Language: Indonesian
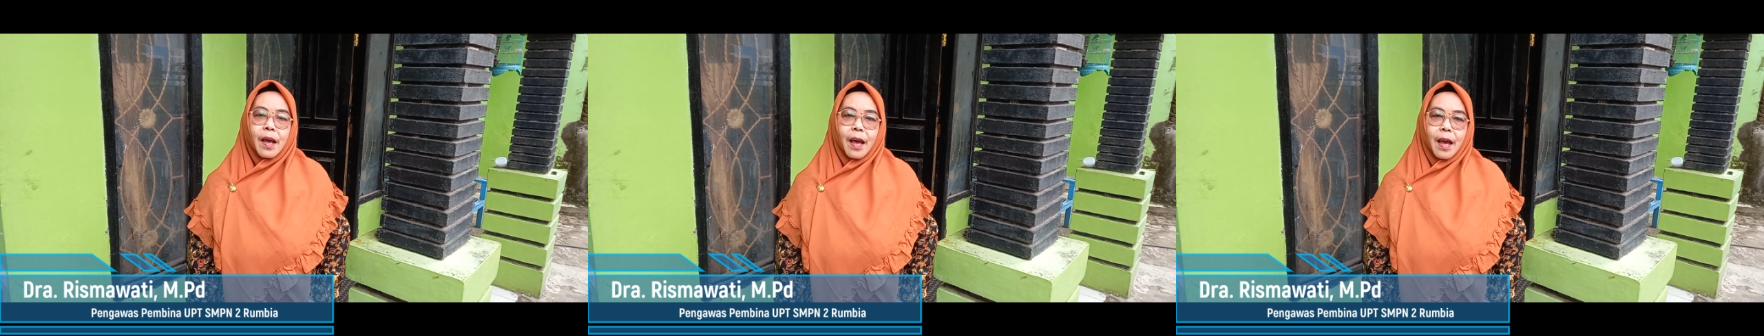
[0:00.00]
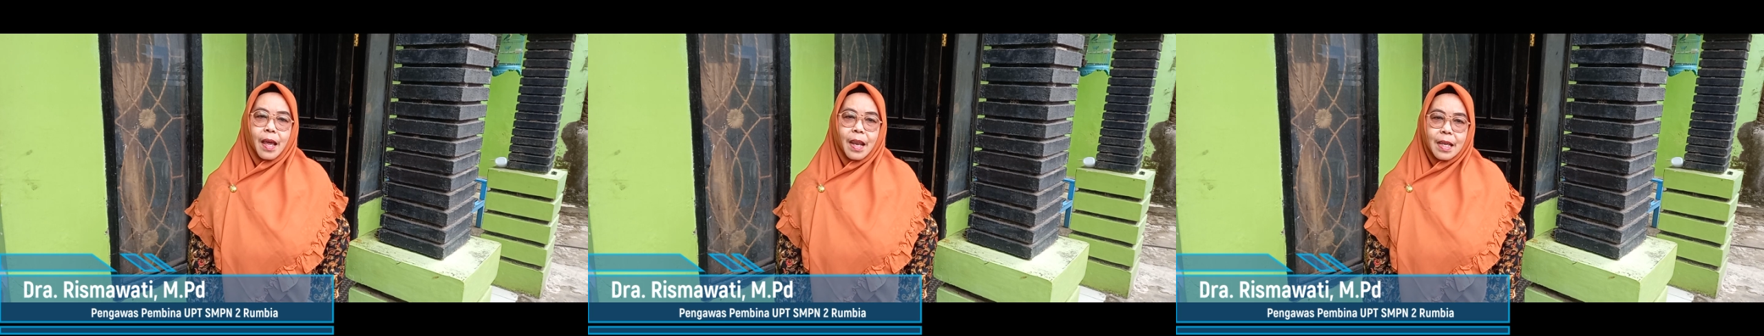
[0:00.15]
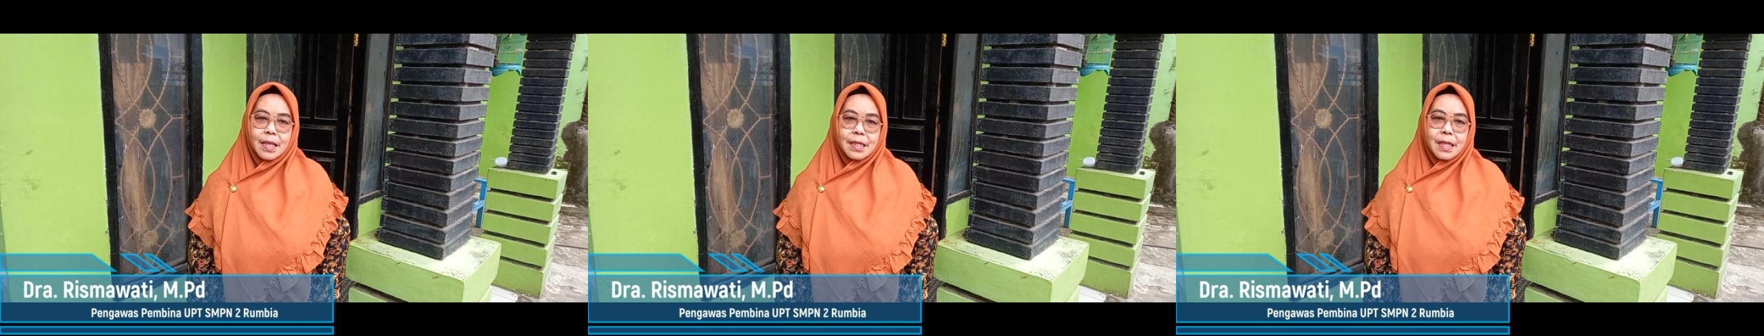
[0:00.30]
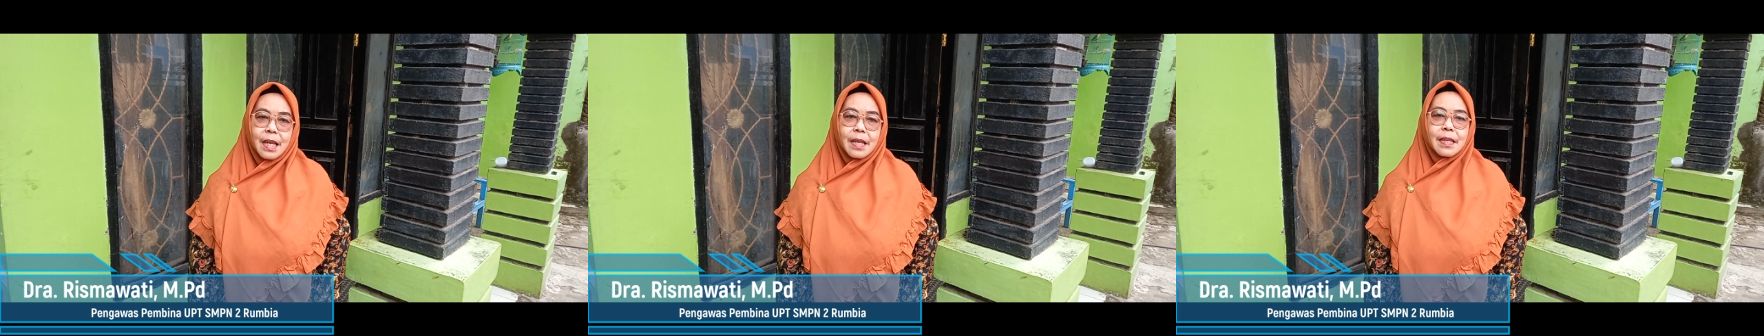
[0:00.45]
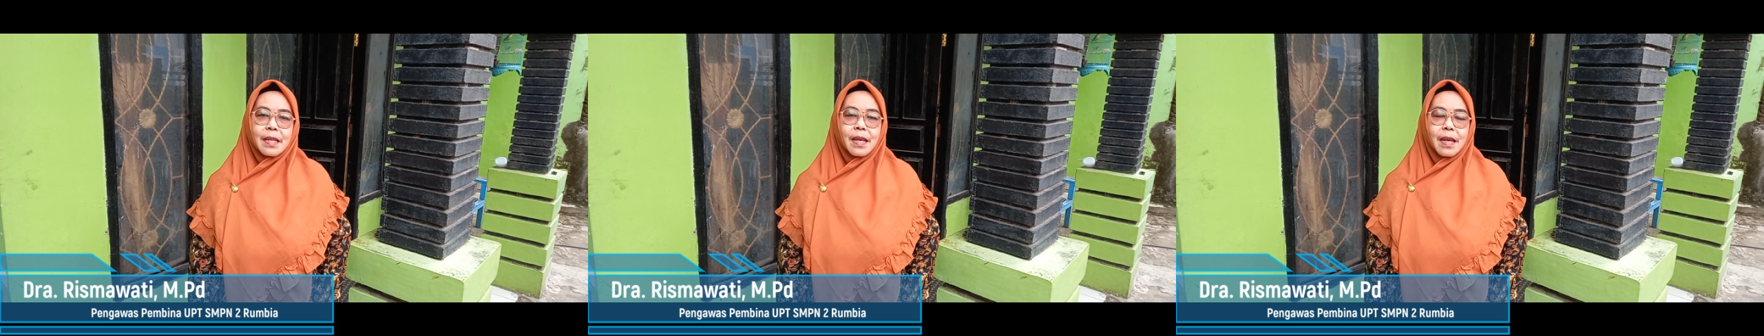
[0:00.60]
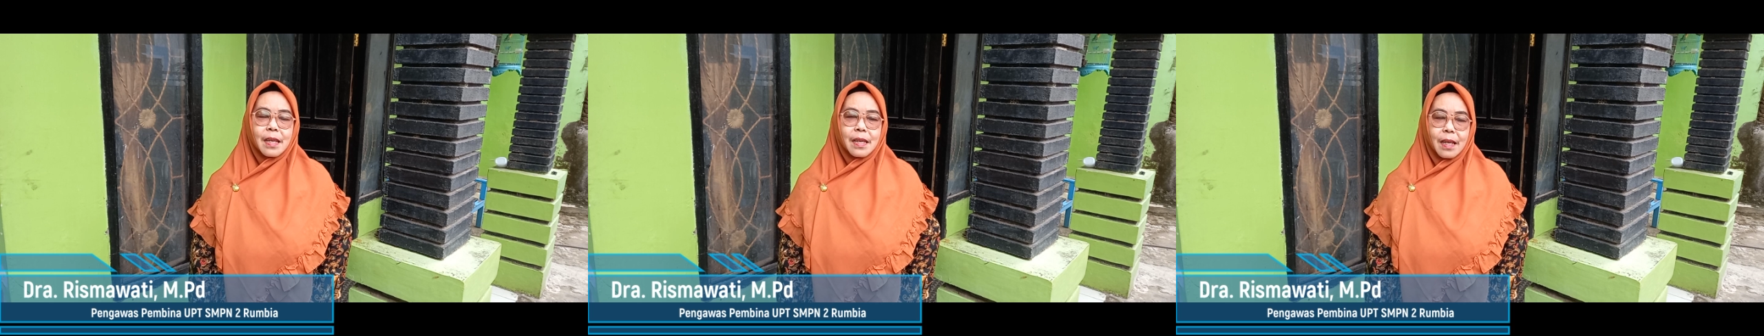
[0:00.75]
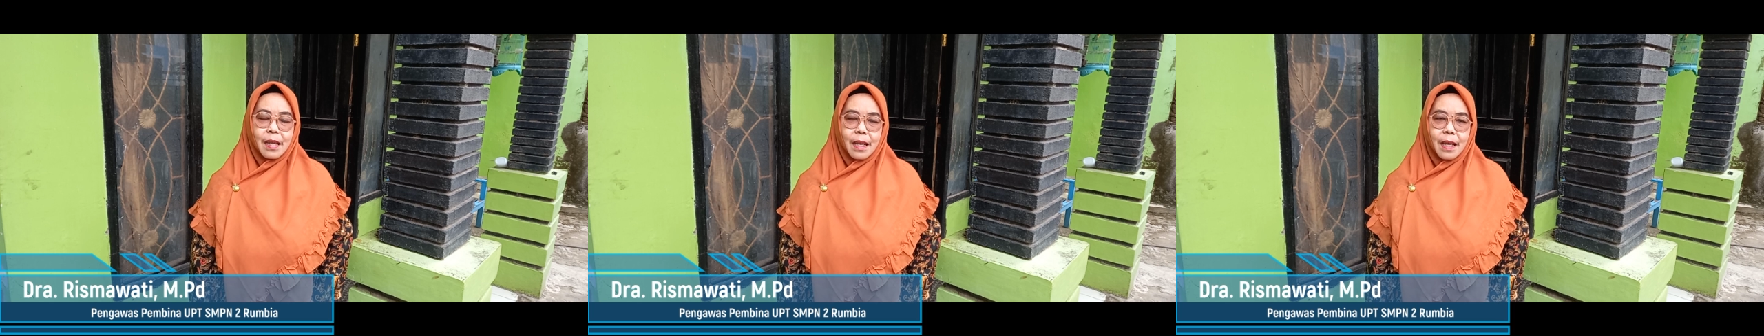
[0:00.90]
Alasannya
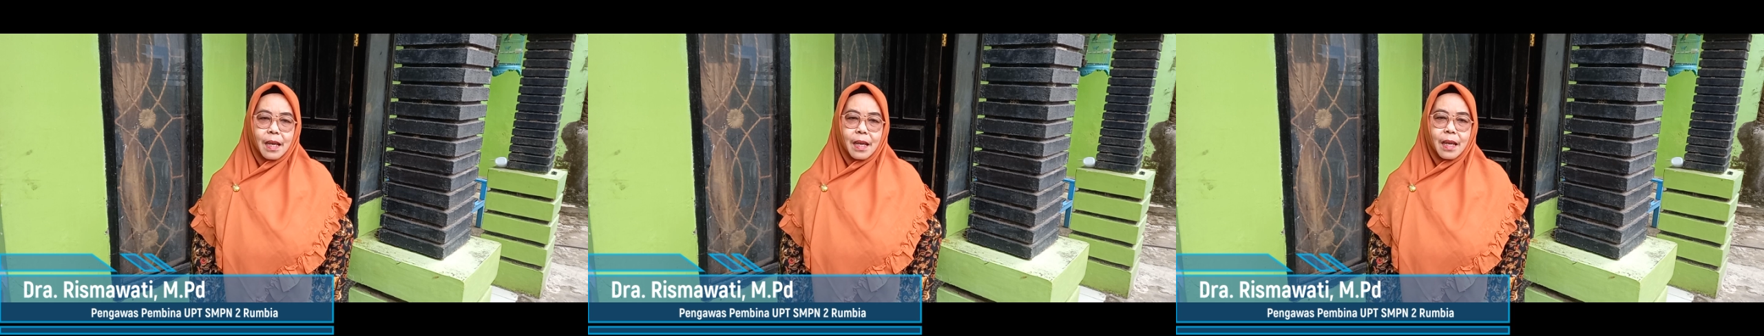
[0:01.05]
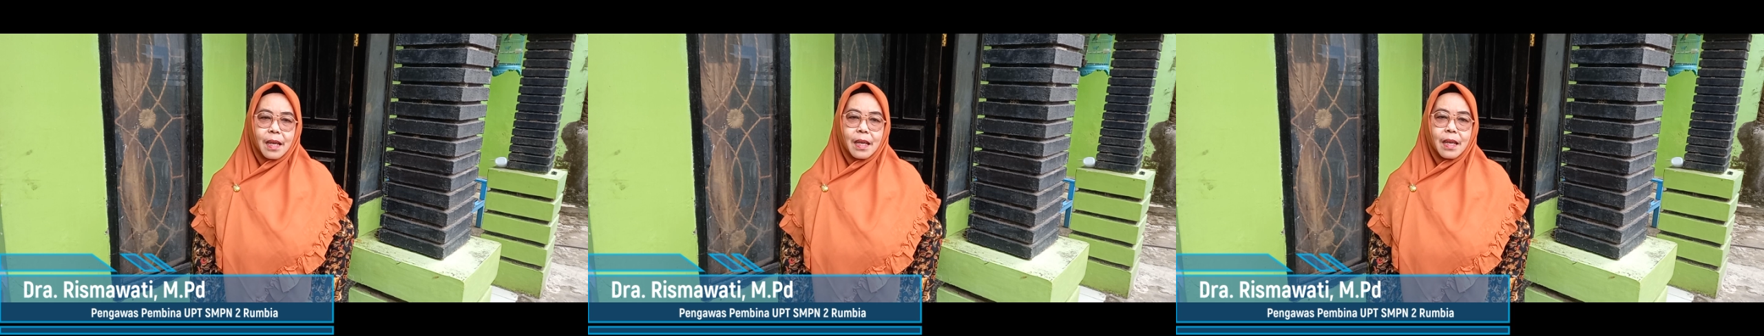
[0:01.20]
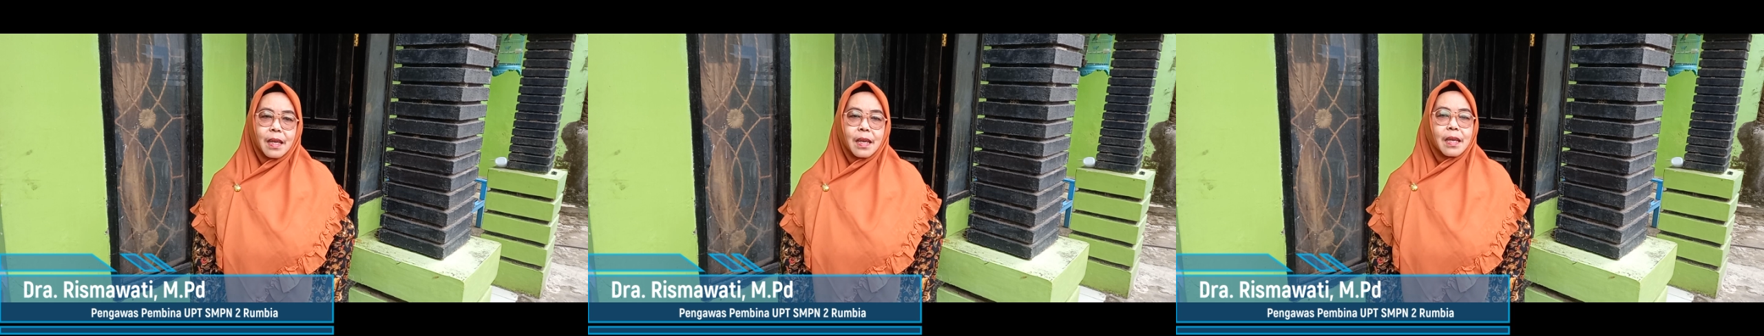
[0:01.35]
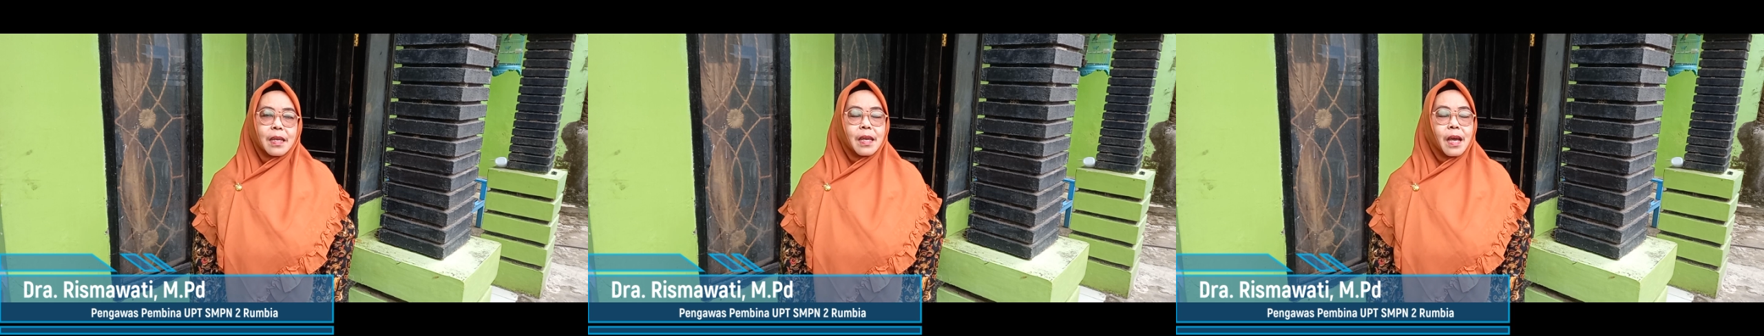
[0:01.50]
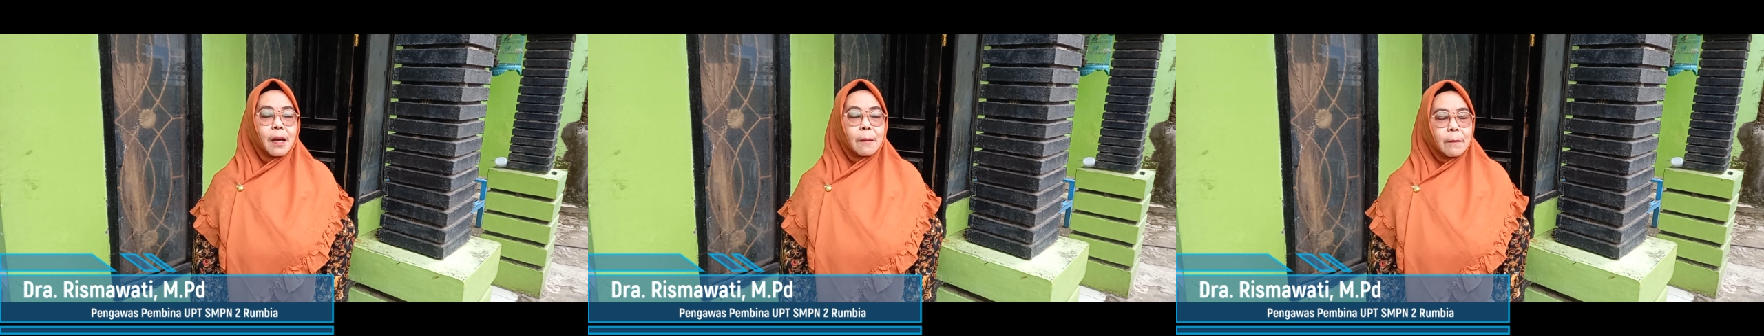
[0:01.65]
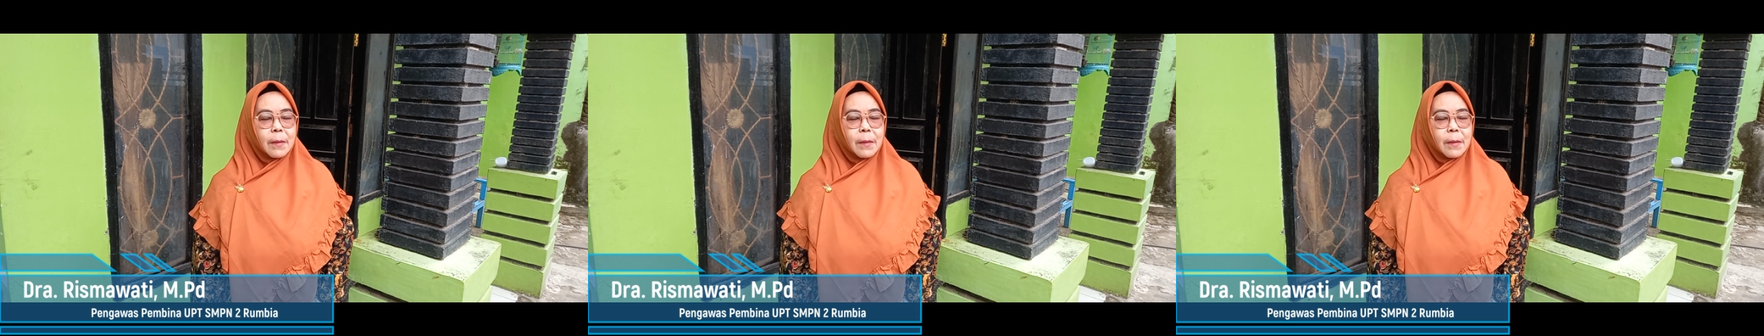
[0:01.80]
adalah yang